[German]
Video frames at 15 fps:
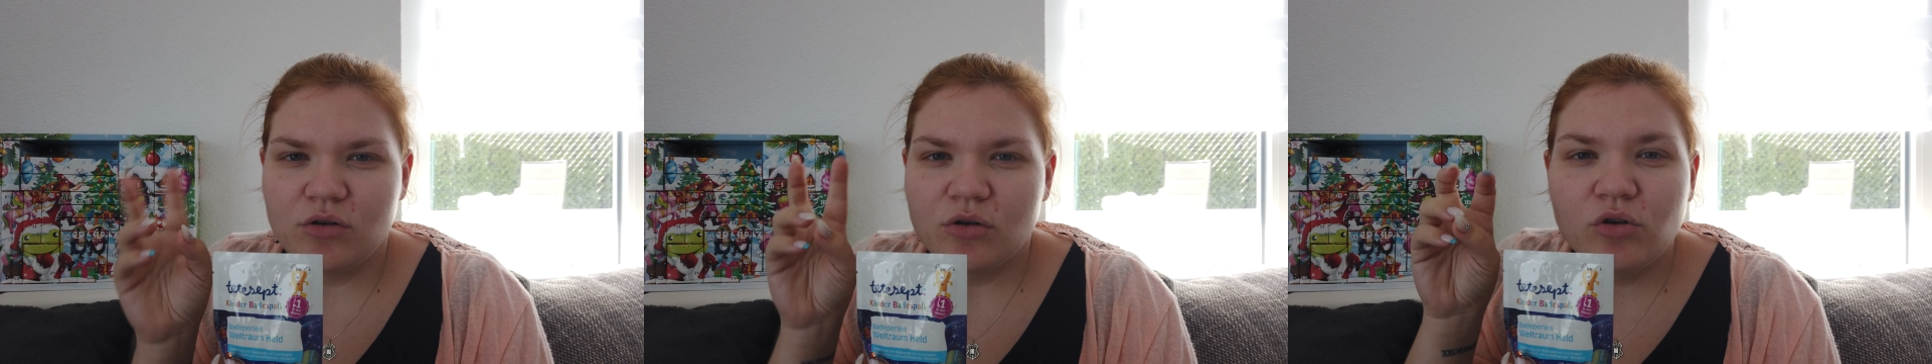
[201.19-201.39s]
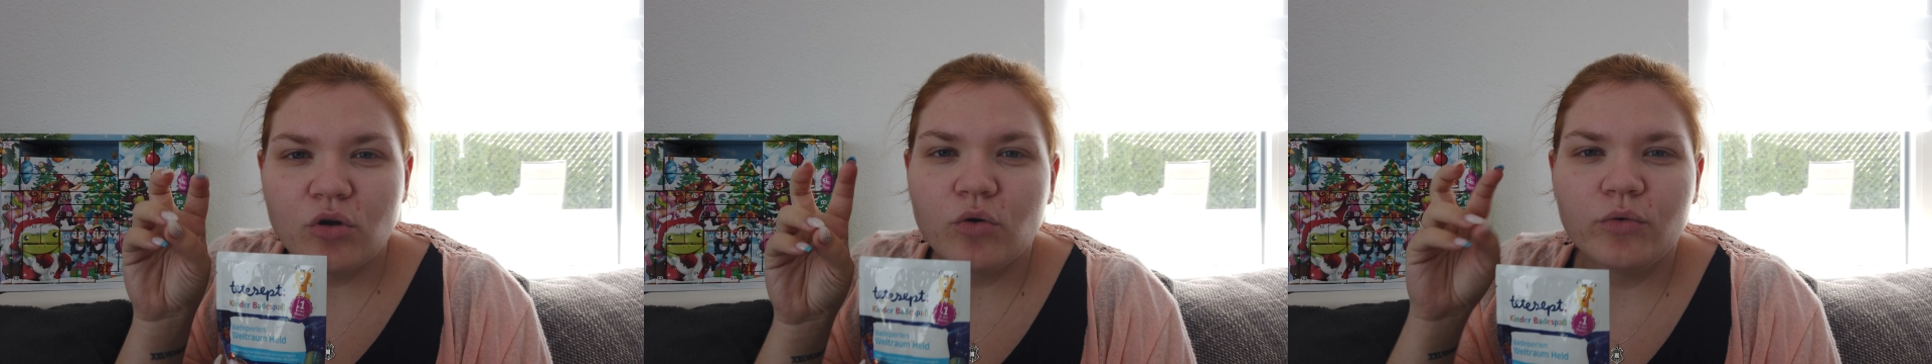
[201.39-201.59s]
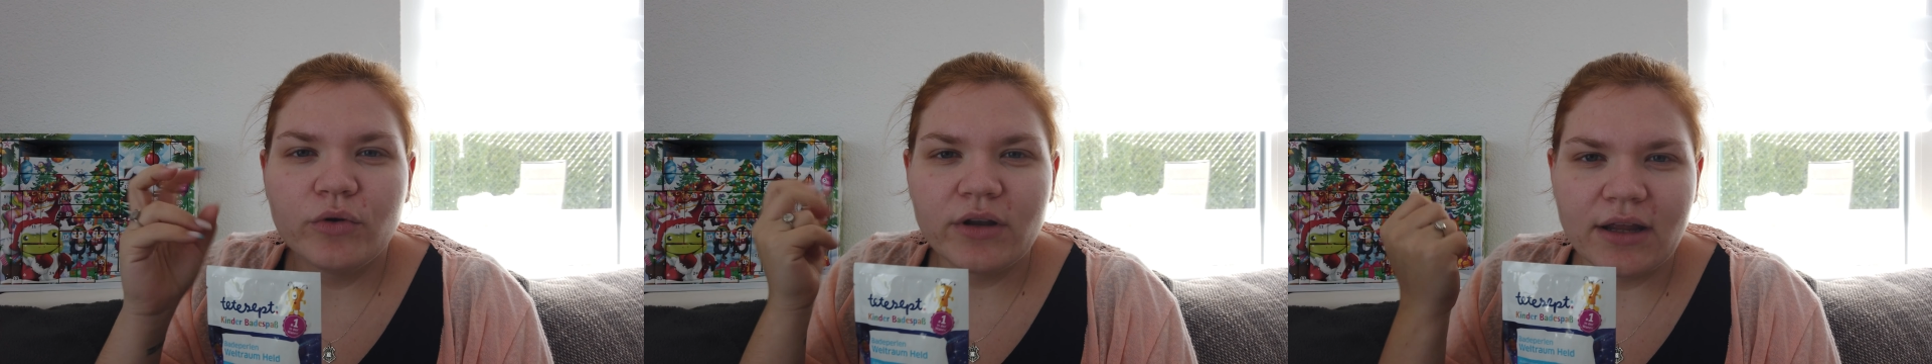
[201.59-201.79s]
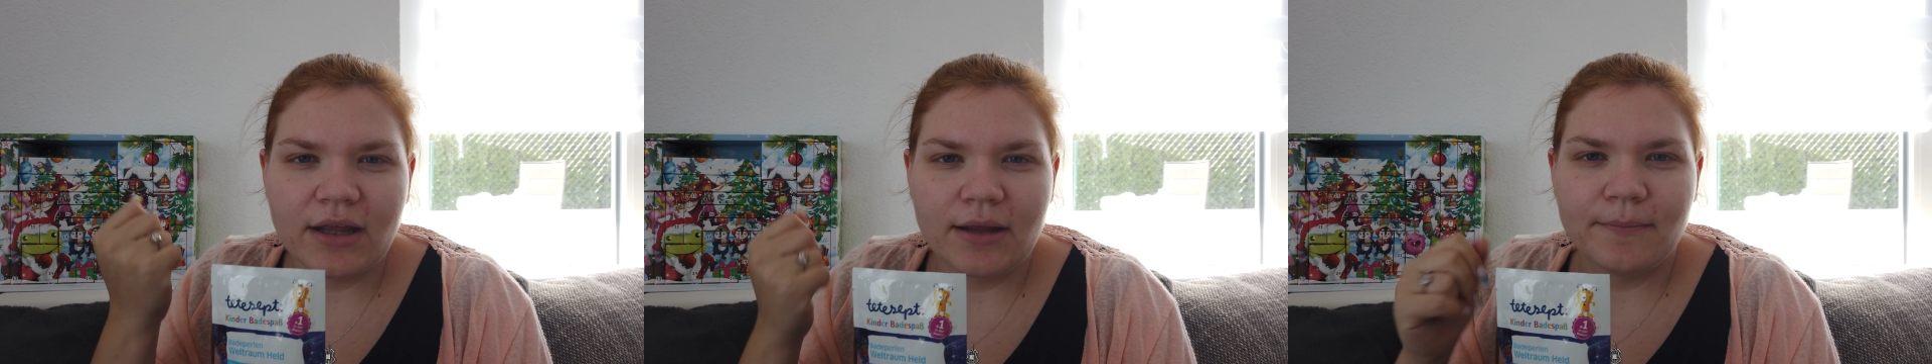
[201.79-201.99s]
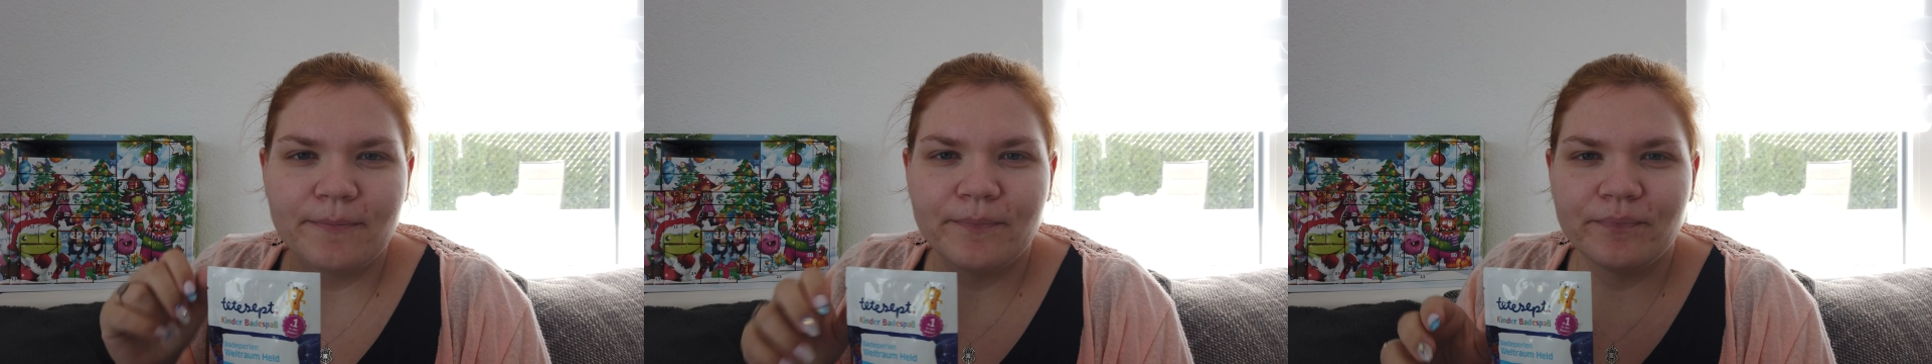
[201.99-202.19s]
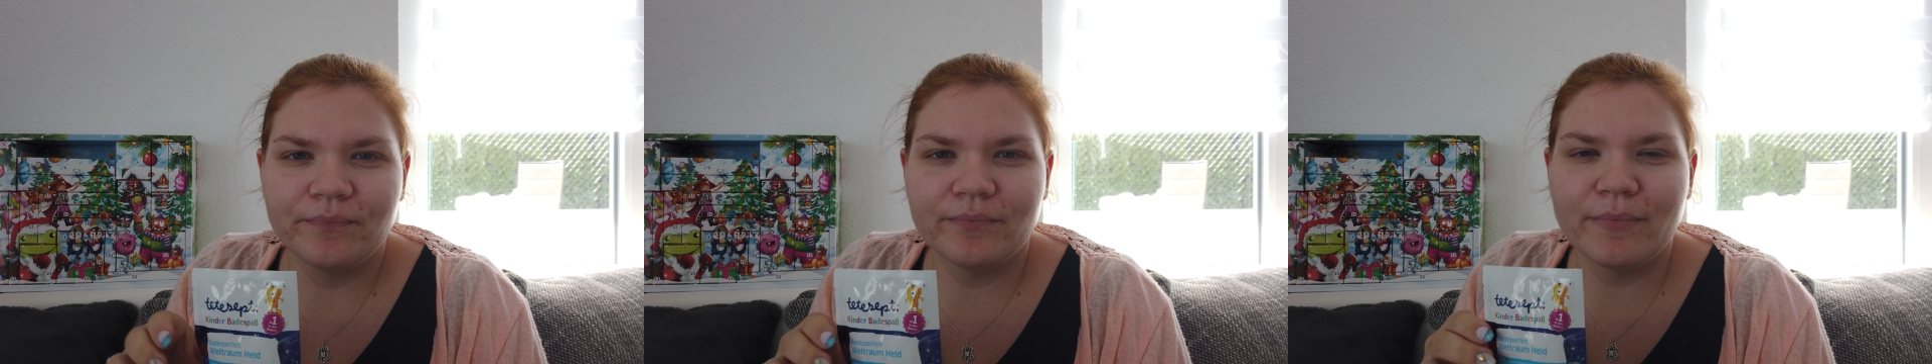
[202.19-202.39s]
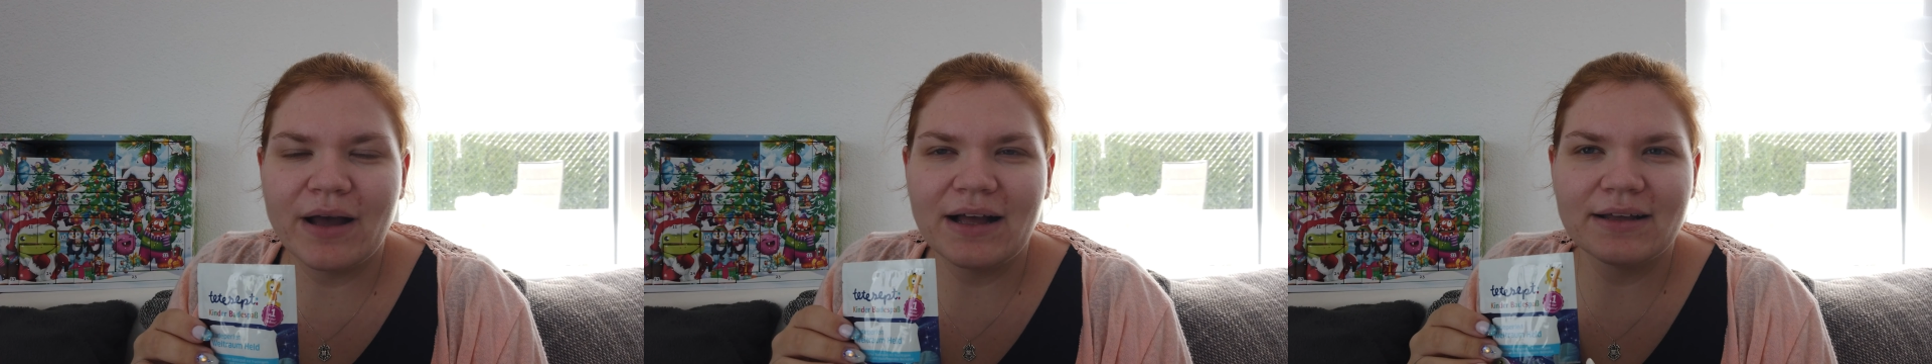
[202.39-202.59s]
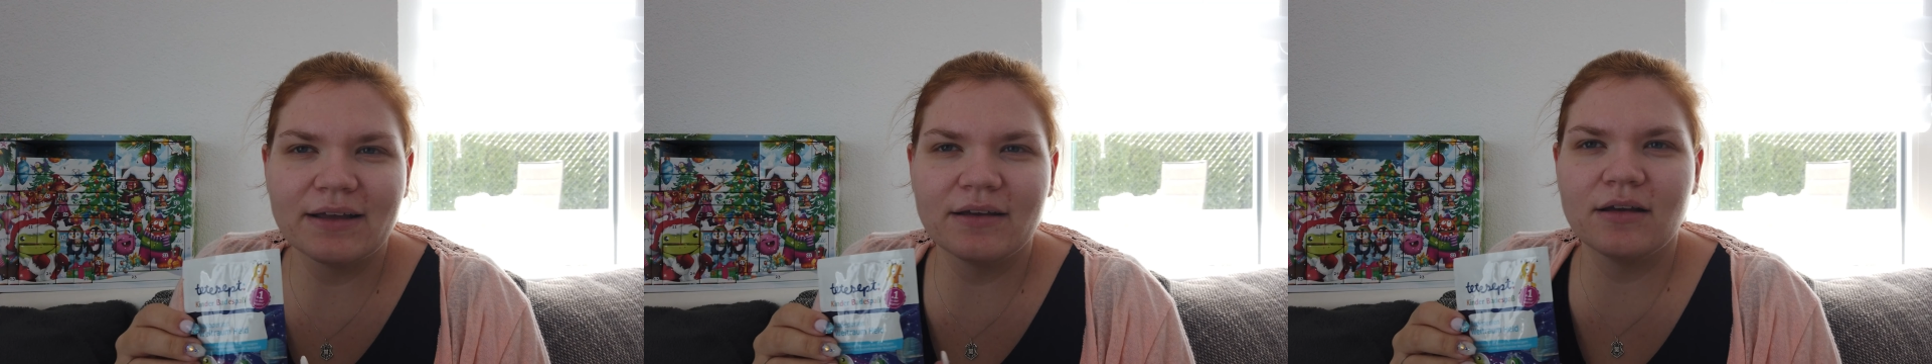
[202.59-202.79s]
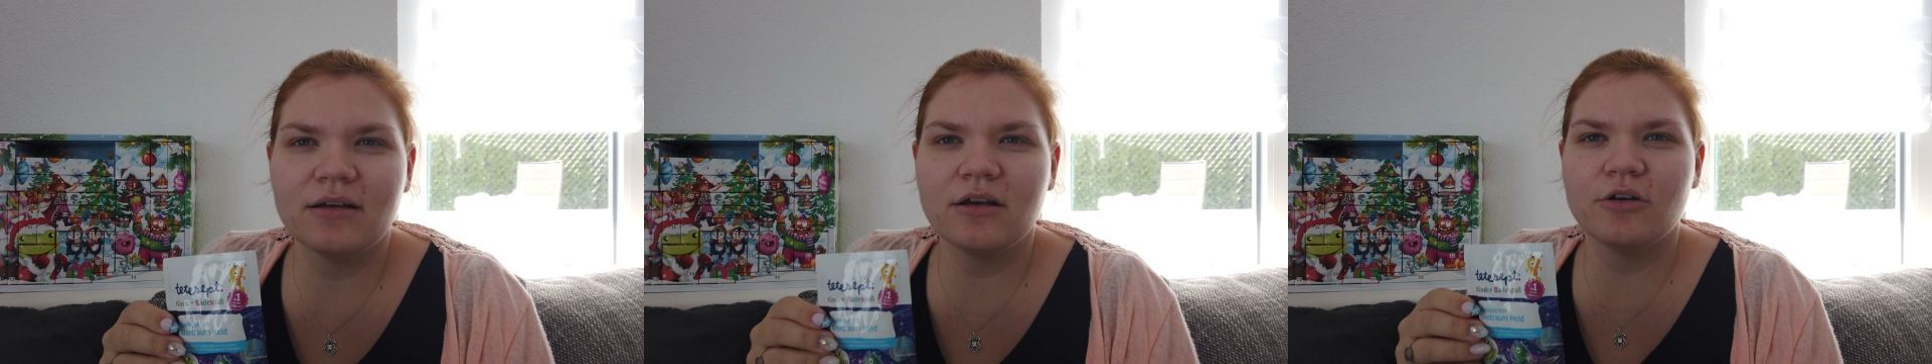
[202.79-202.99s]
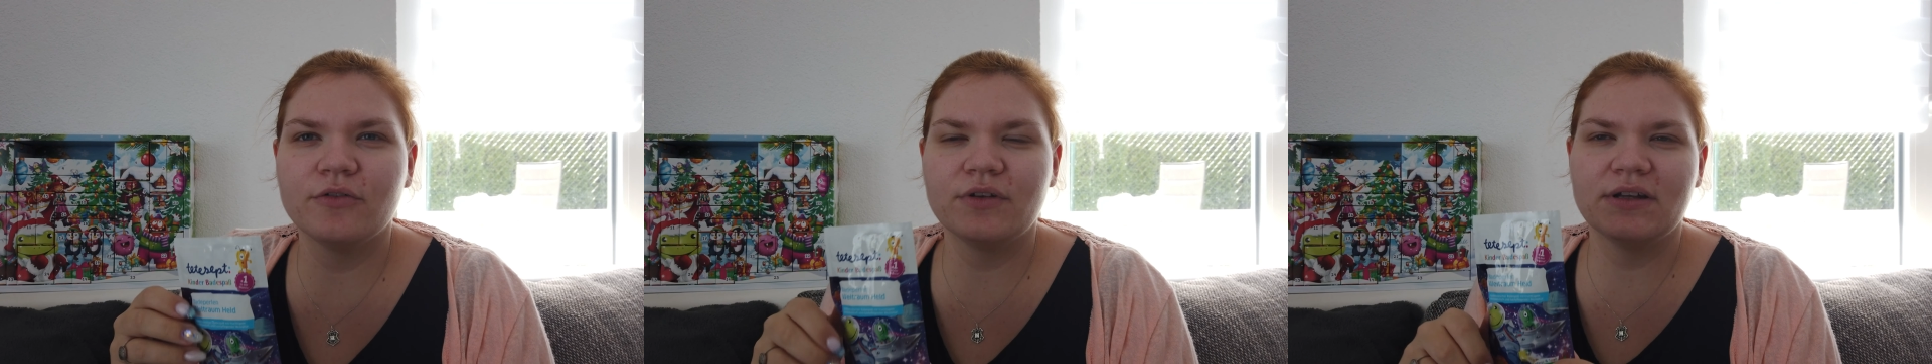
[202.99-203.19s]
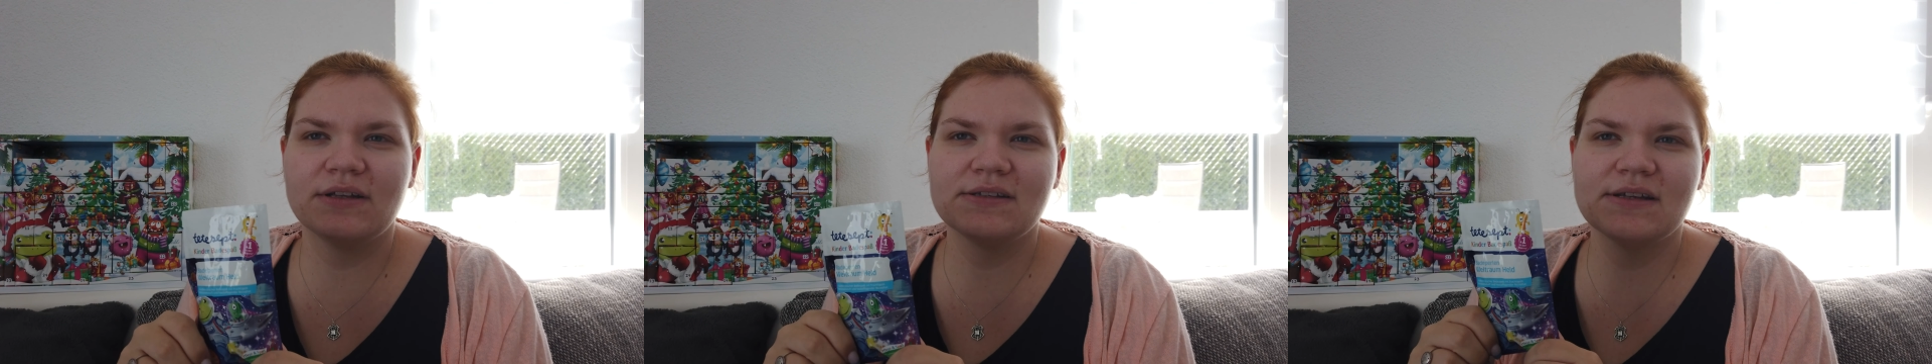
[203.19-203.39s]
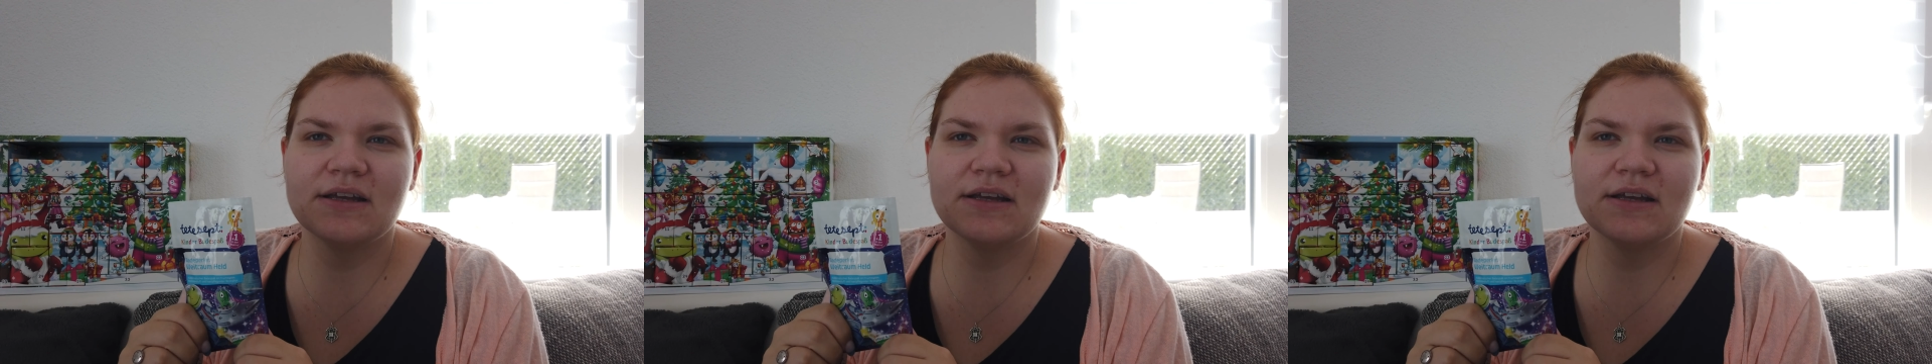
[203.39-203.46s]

No-Name-Marke gekauft hätte,